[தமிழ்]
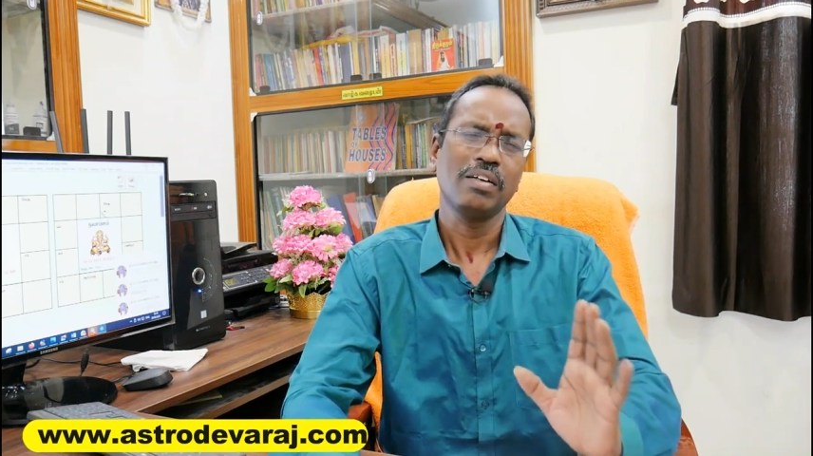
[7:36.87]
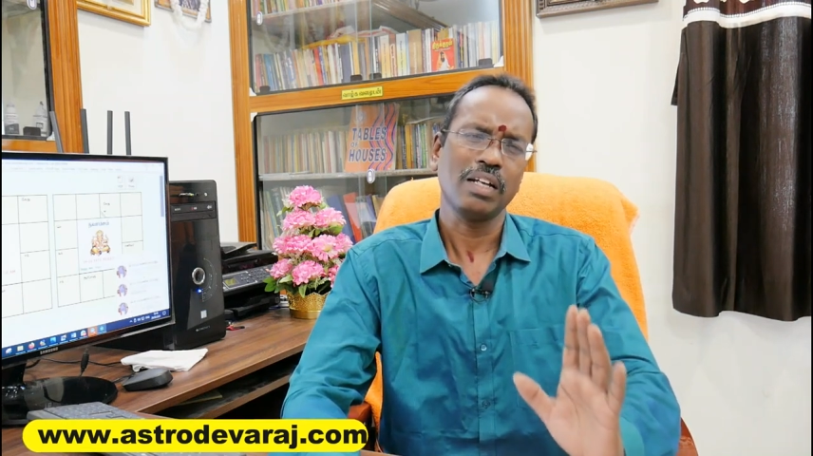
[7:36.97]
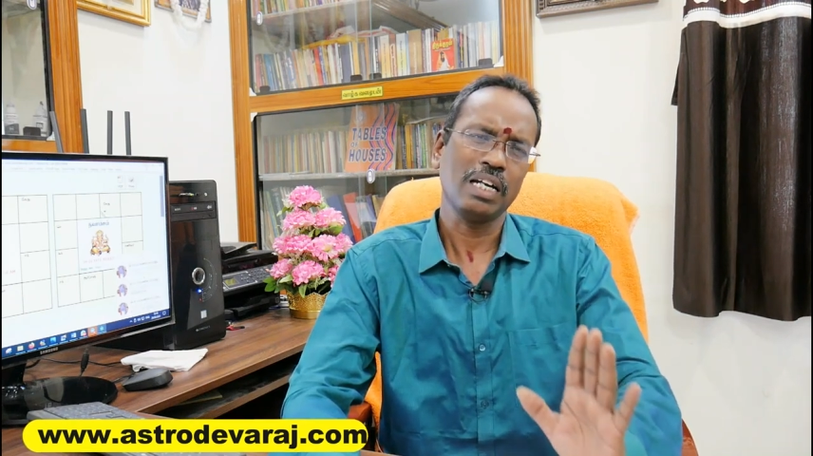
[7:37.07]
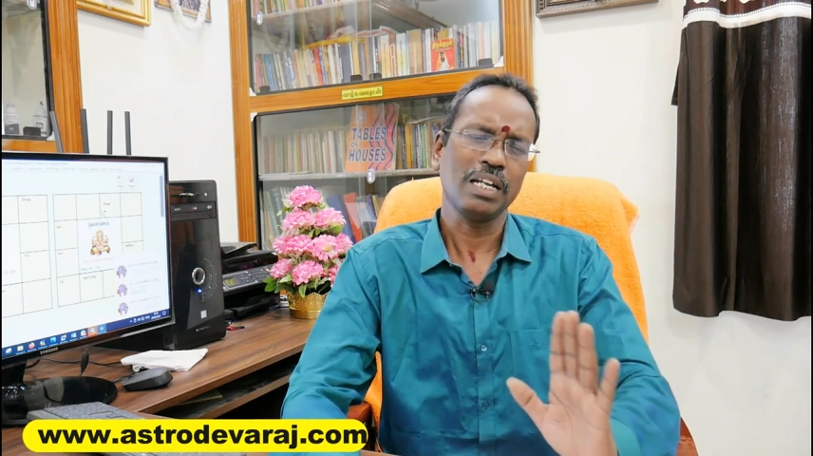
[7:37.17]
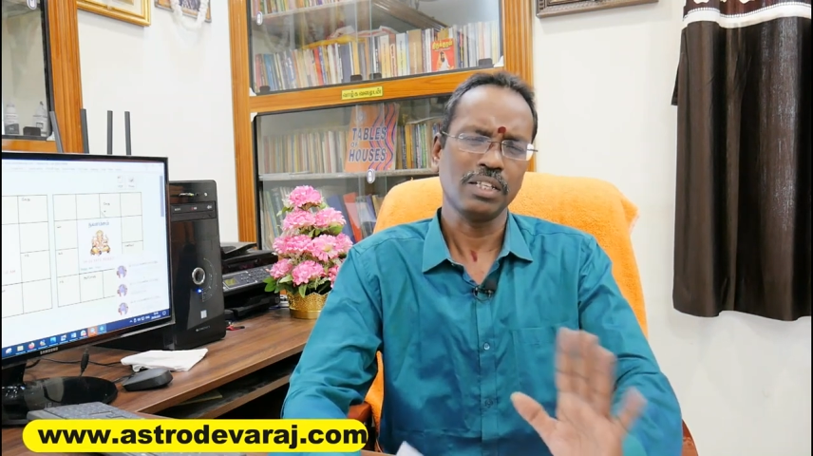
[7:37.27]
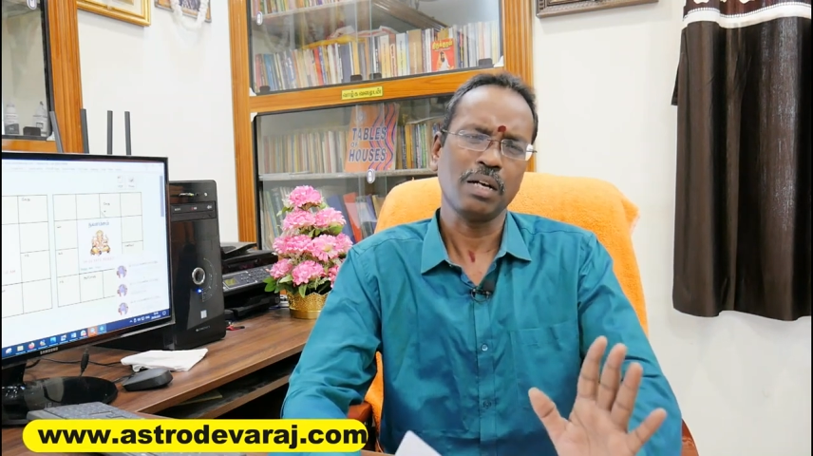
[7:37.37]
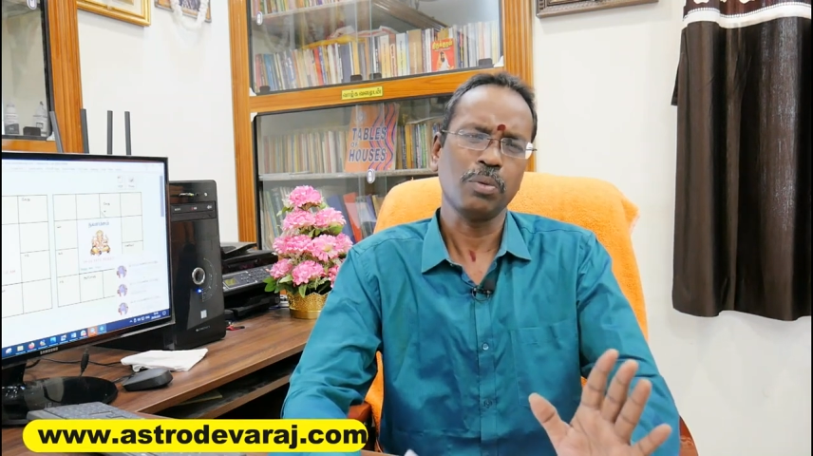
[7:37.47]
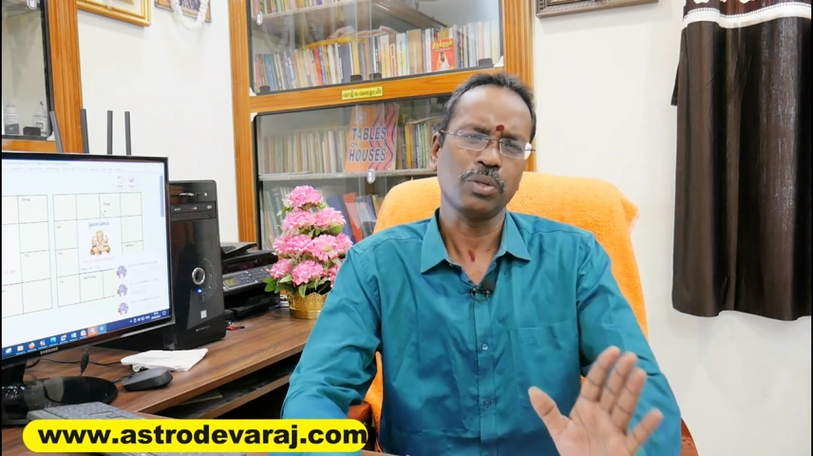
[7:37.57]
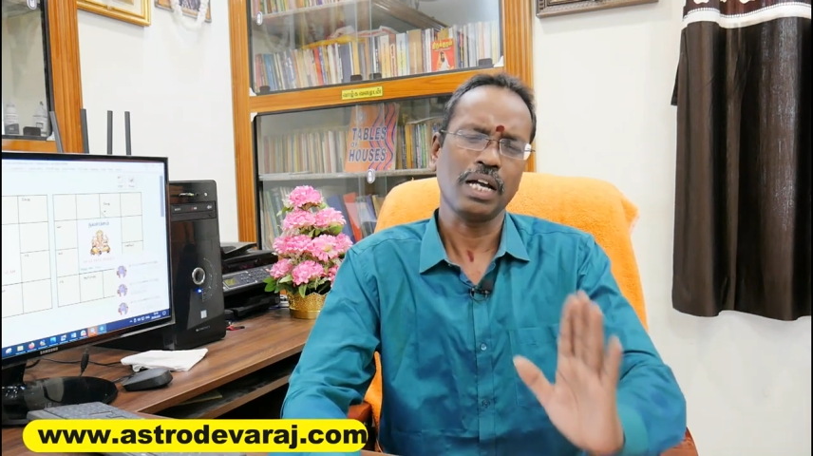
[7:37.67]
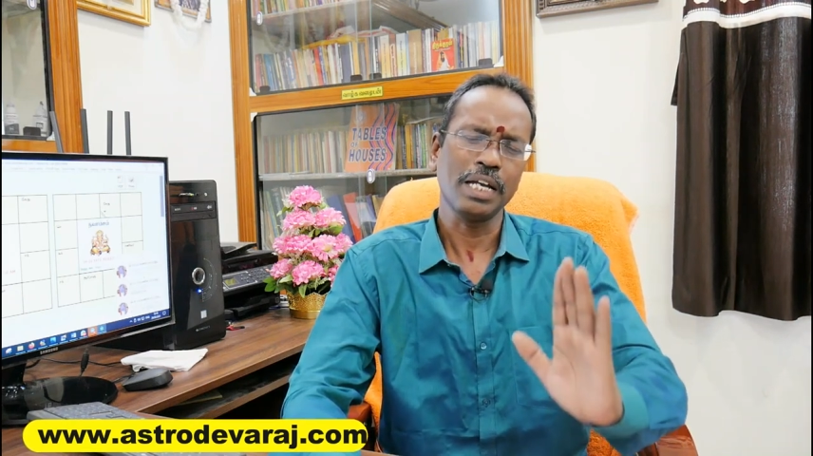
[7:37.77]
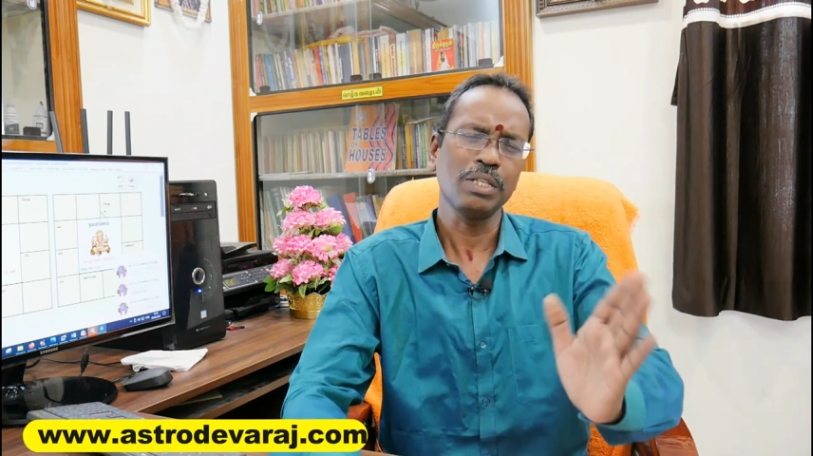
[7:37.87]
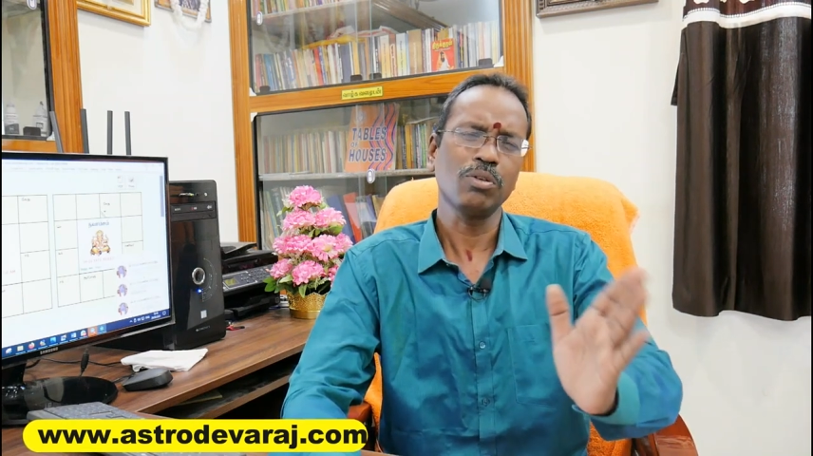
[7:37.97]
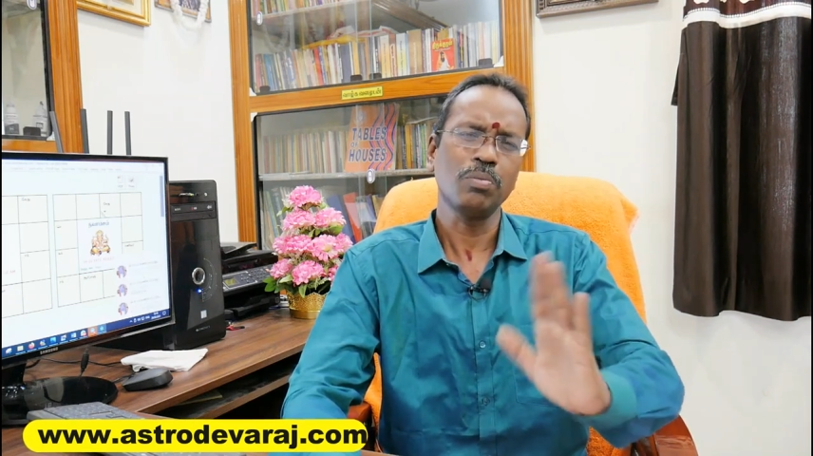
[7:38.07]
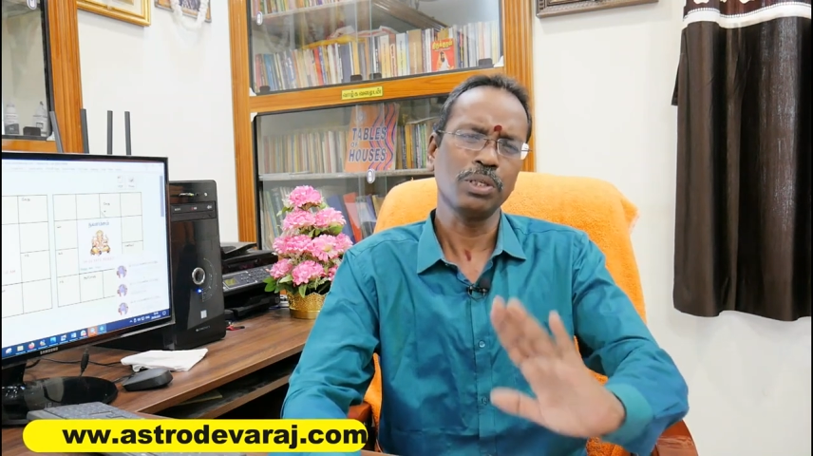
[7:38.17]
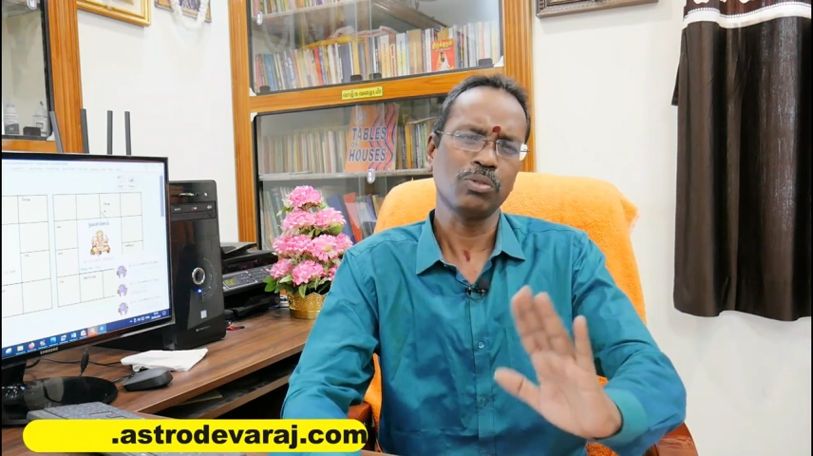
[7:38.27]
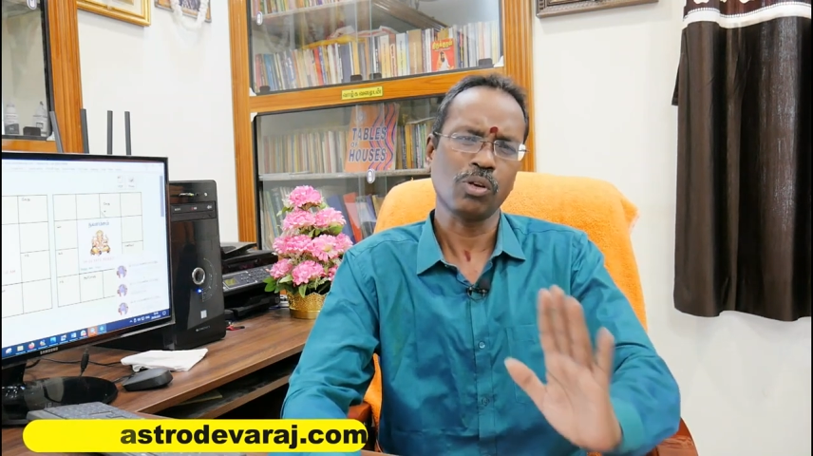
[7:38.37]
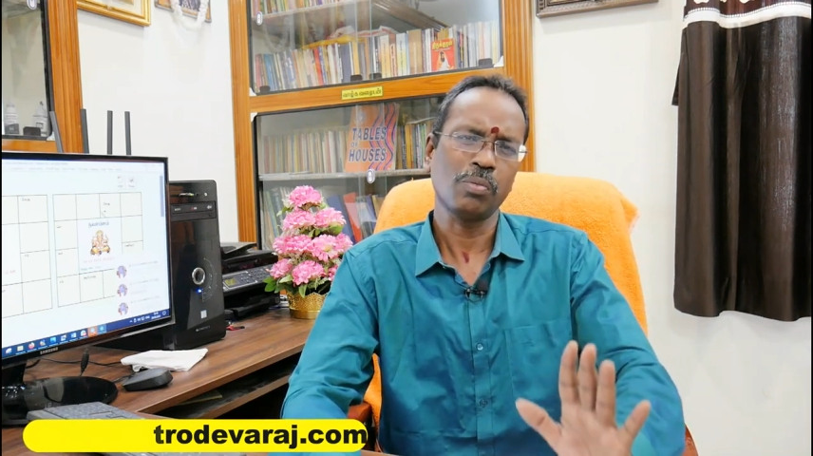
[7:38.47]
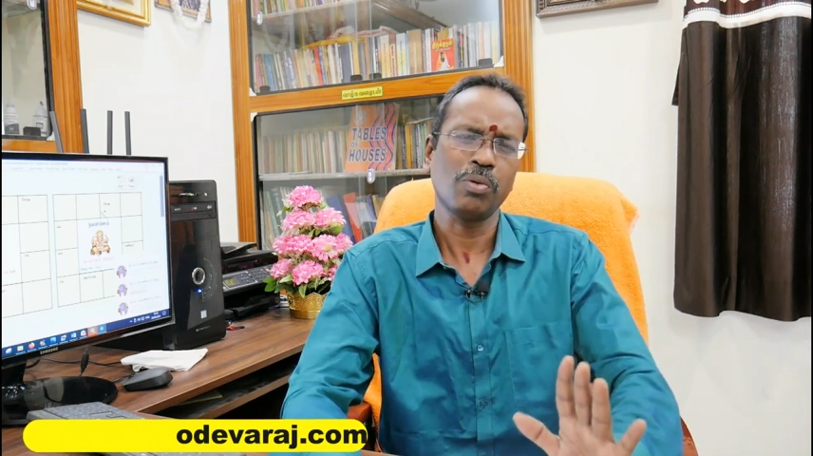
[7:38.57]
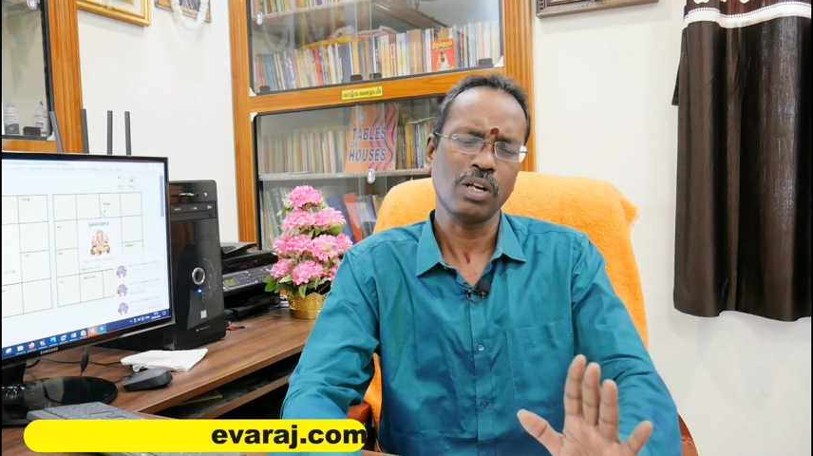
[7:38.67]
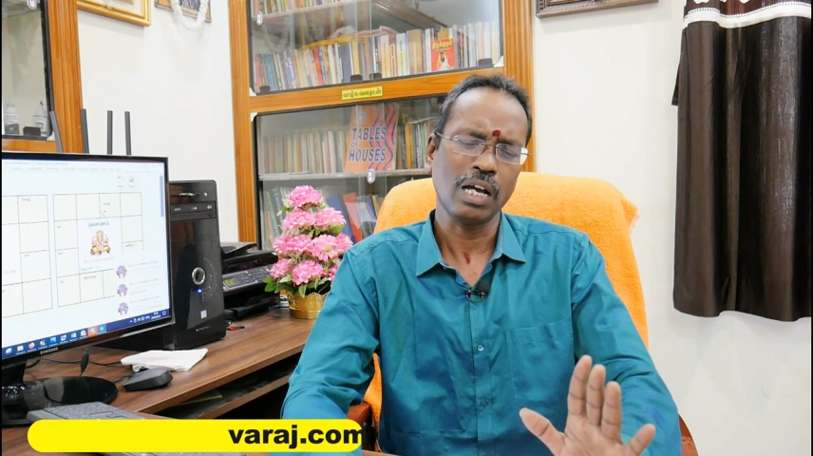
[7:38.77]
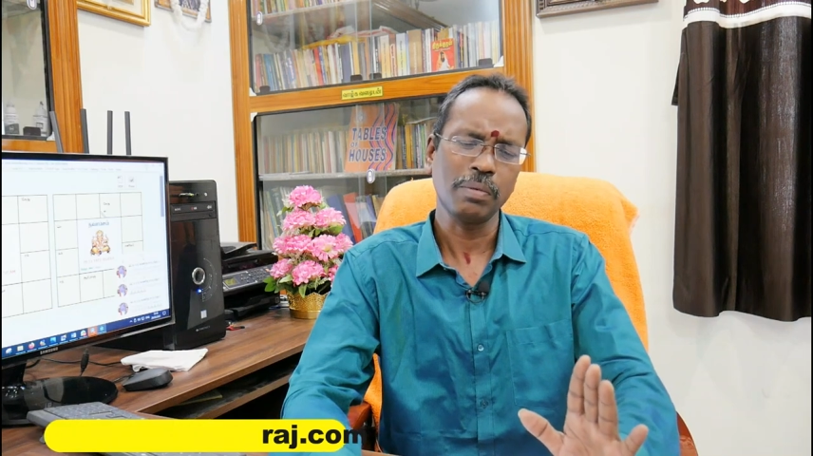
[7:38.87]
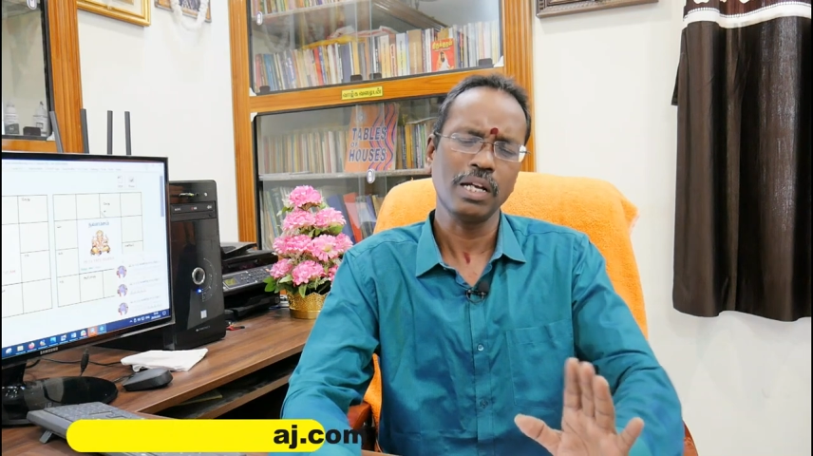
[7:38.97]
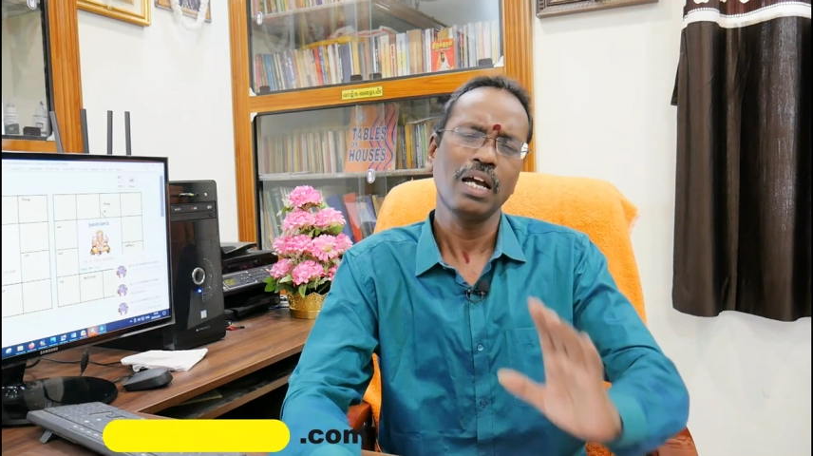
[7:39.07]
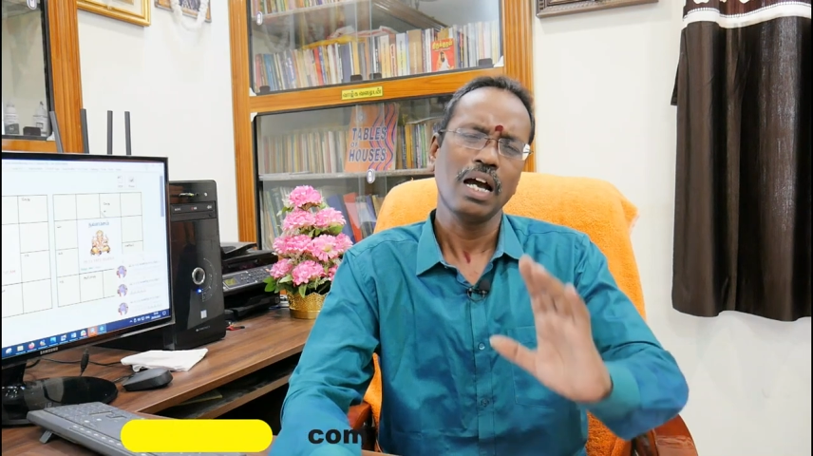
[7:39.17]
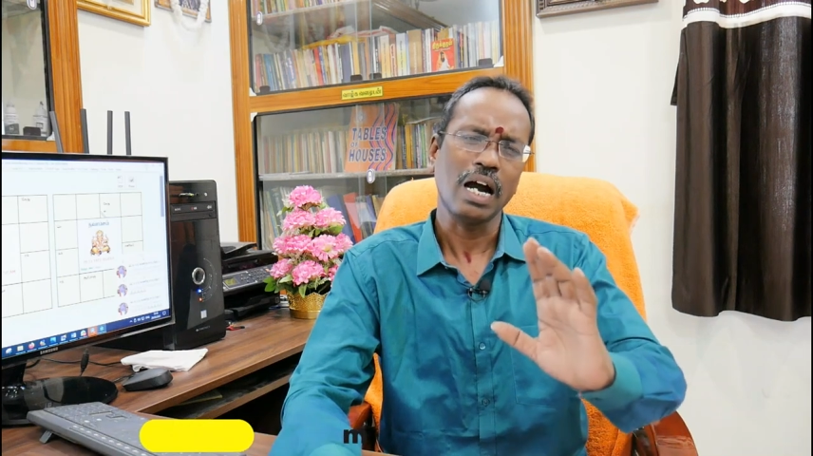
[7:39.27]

நிலையில் இருந்தால் போதும் ஐந்து ஒம்பது தொடர்பு கொள்ளாமல்